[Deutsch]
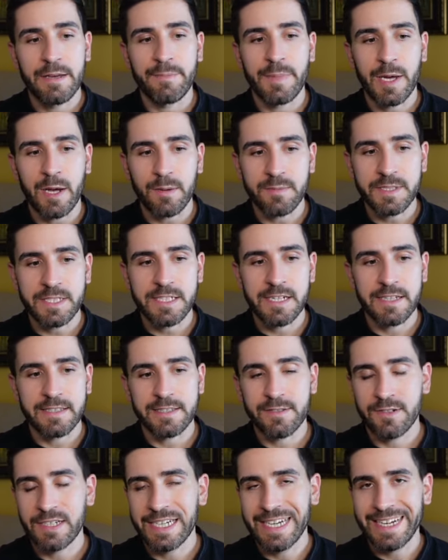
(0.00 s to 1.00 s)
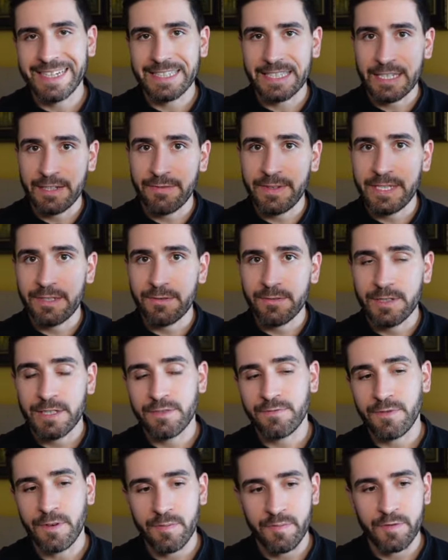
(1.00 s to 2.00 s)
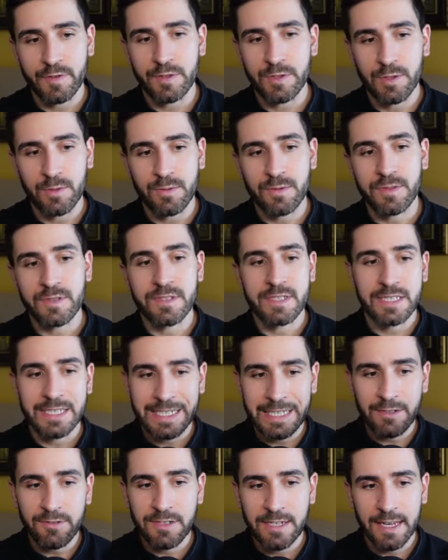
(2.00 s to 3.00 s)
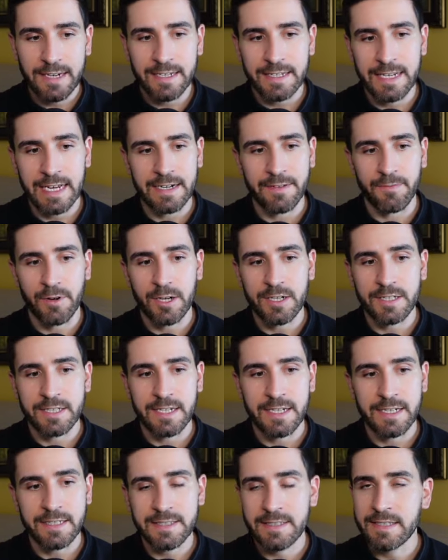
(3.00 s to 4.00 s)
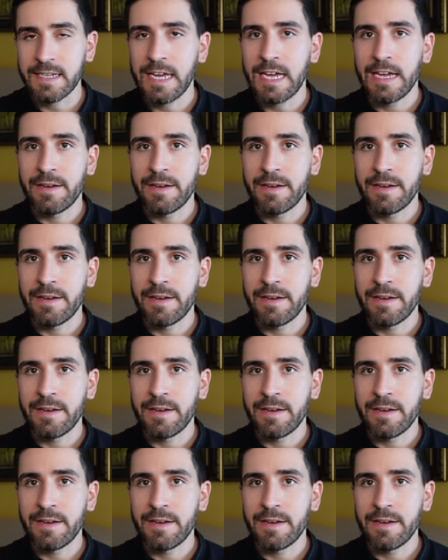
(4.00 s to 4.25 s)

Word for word: bekommst du dann so eine Art Quittung in Form von Tokens, die du dann in deiner Wallet hältst,